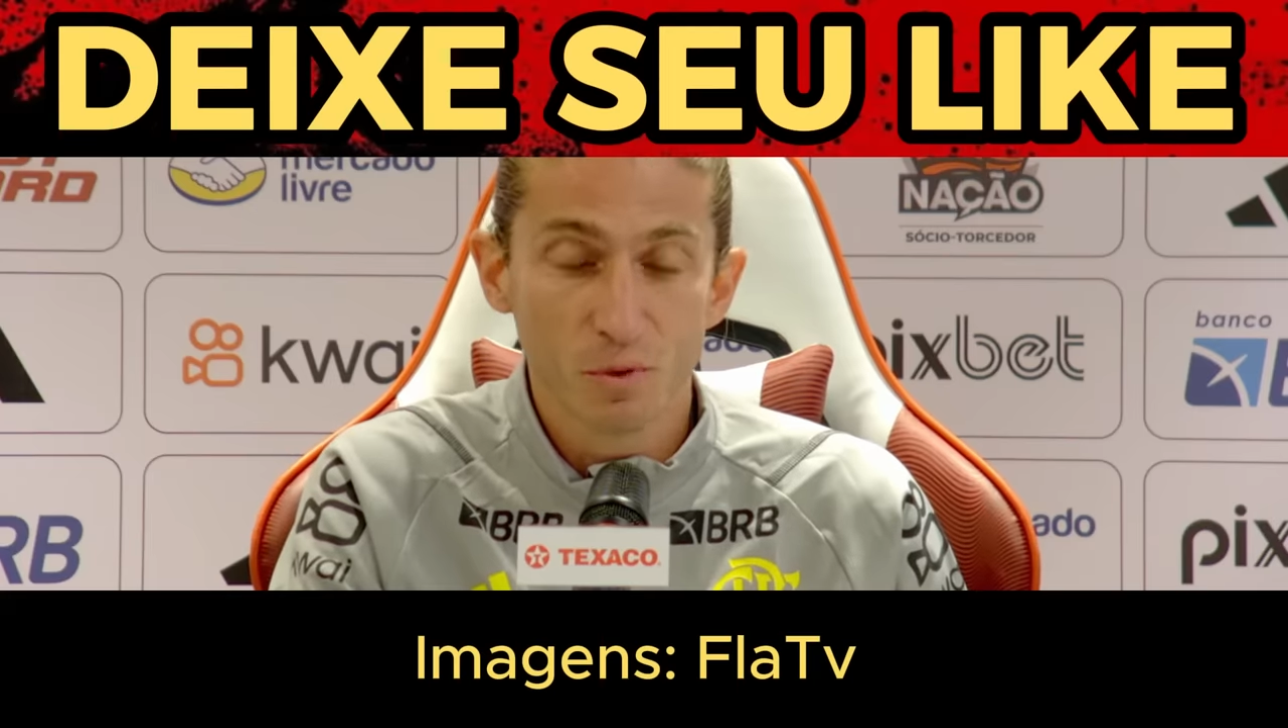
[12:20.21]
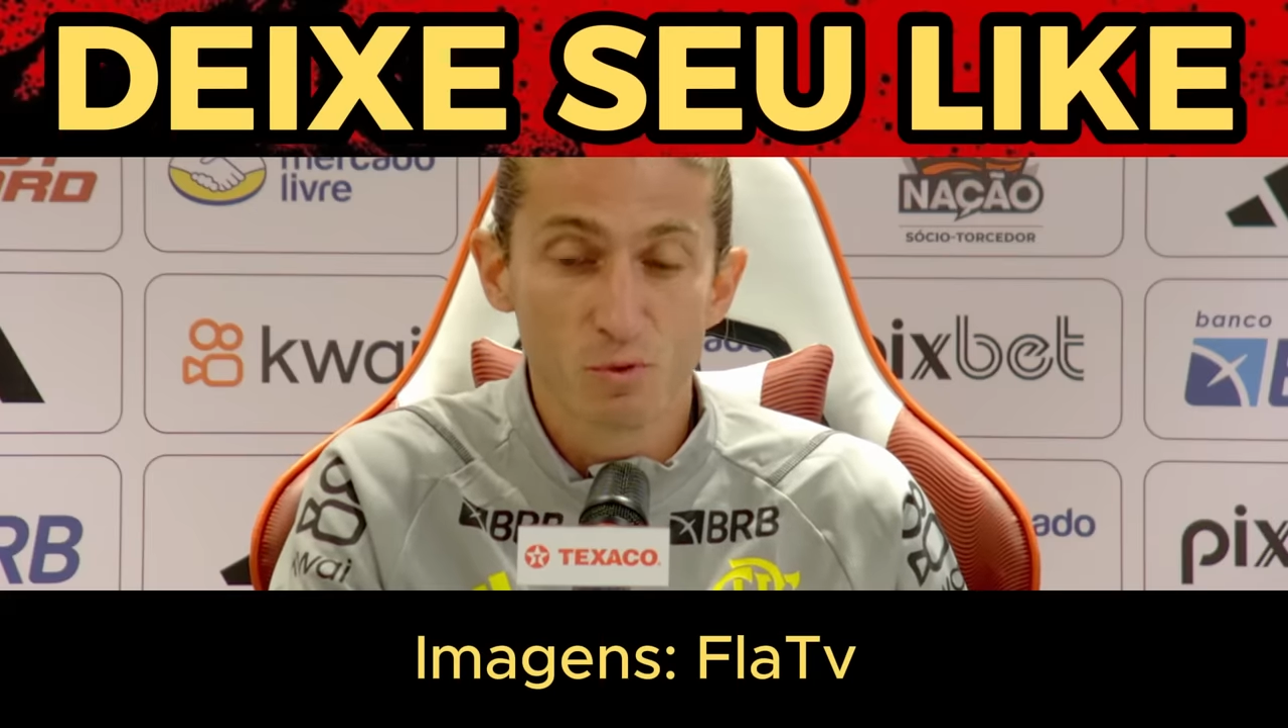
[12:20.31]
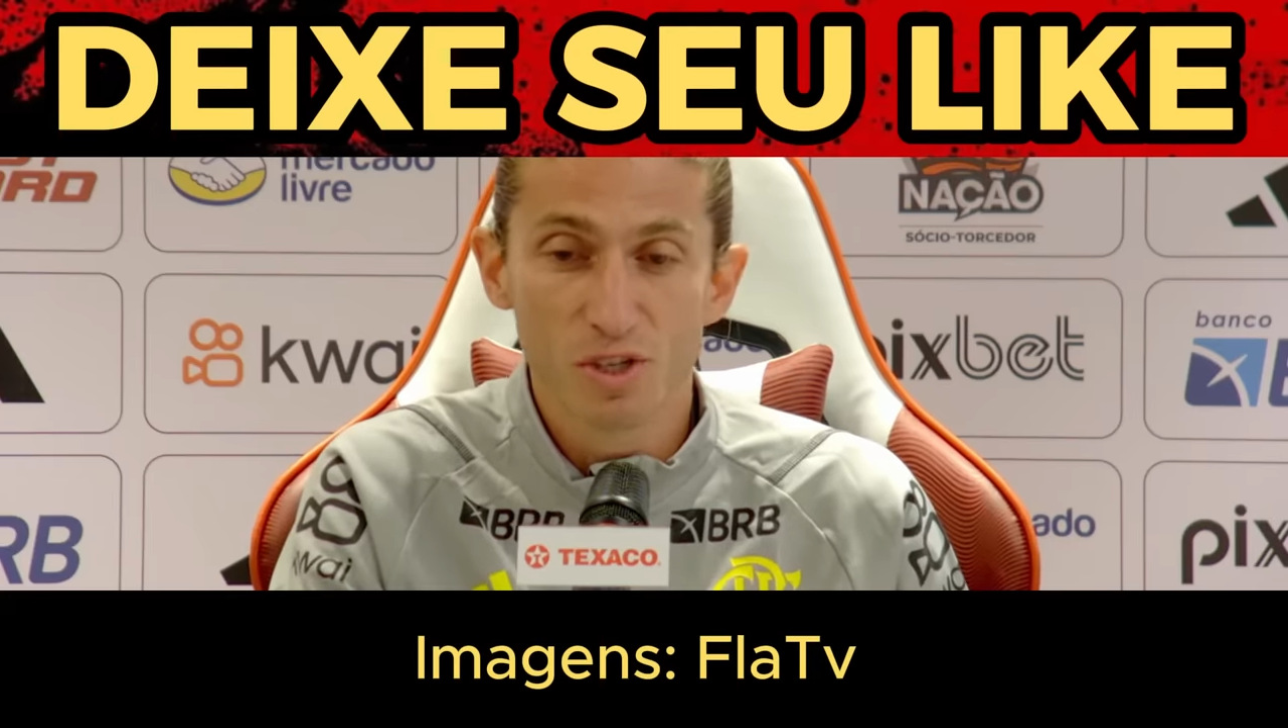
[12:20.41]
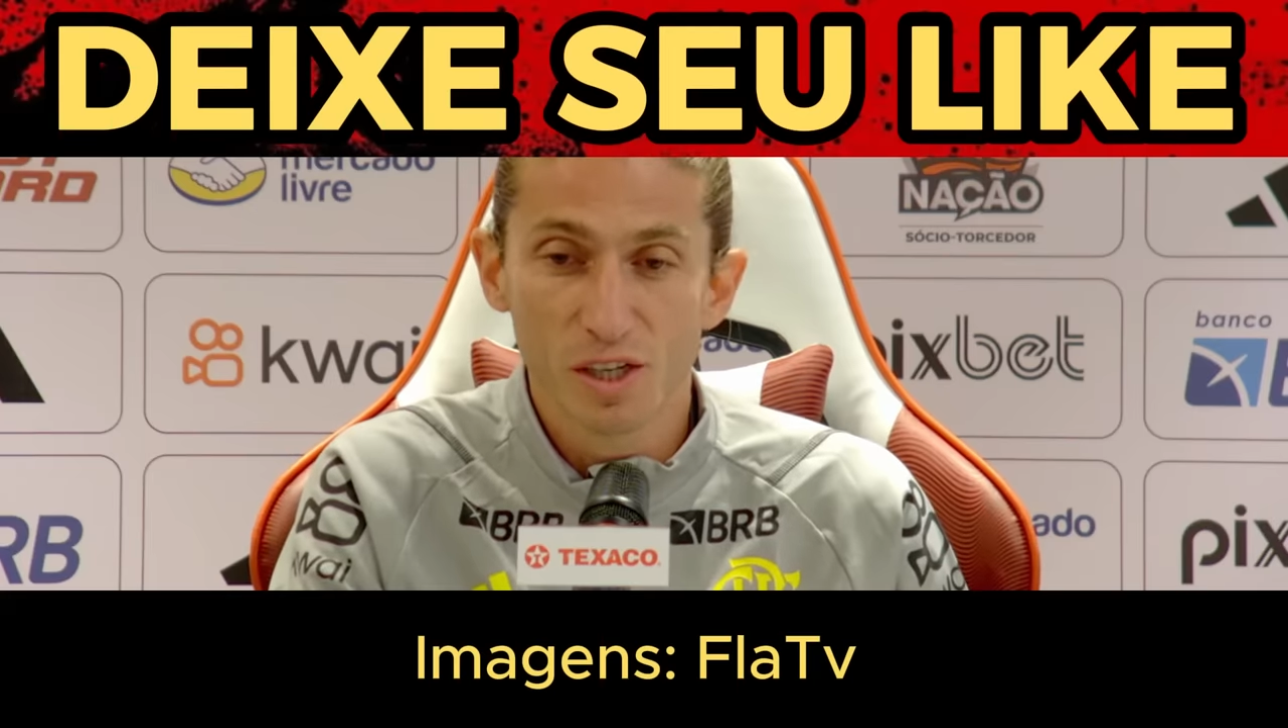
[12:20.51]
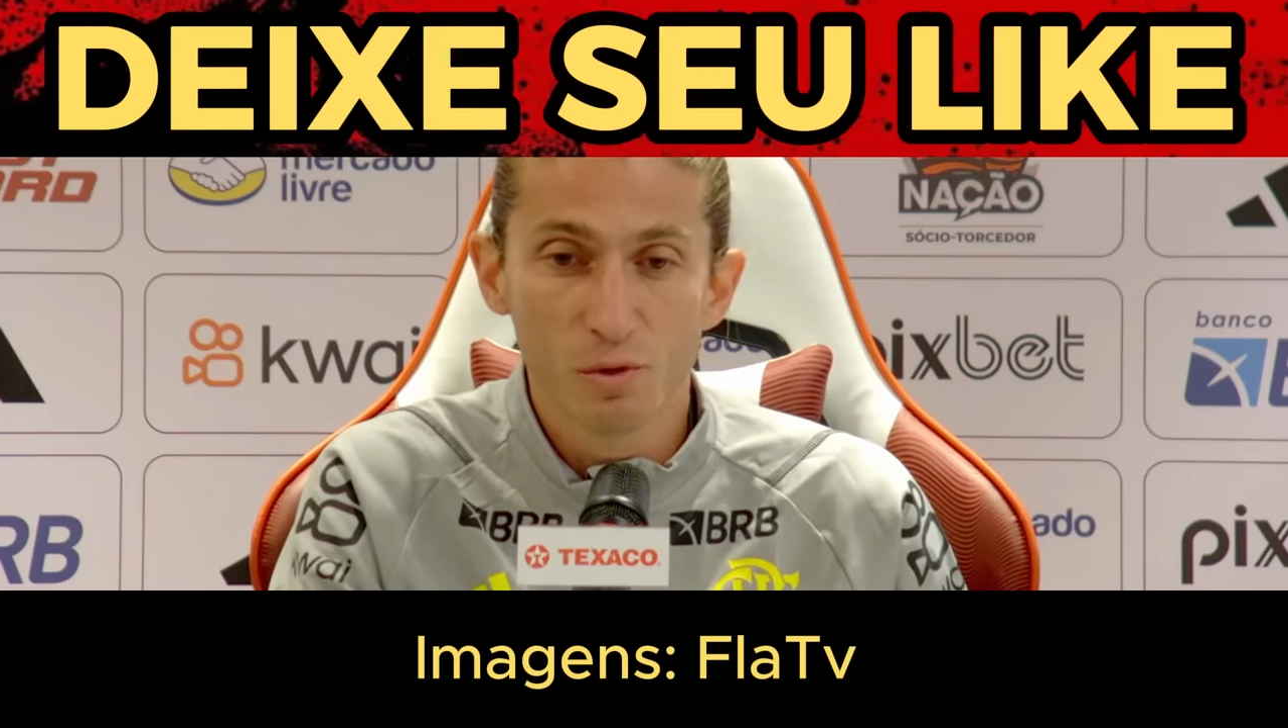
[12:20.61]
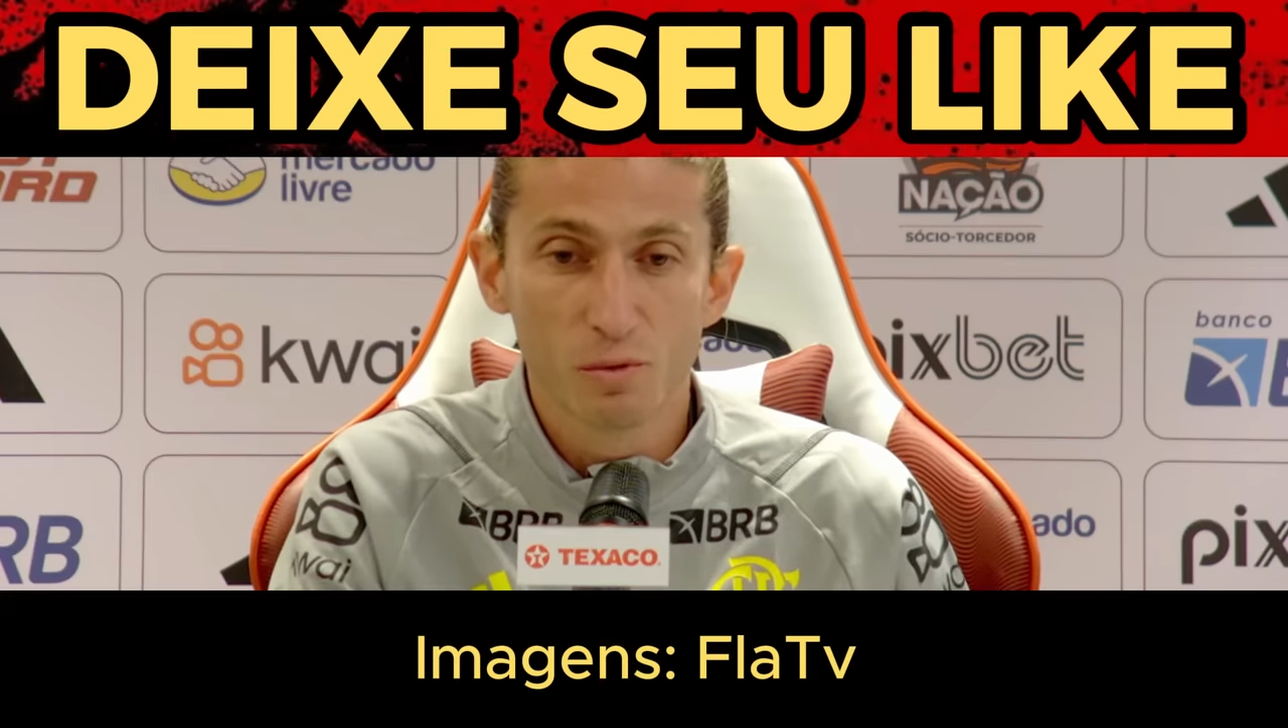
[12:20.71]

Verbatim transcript: consegui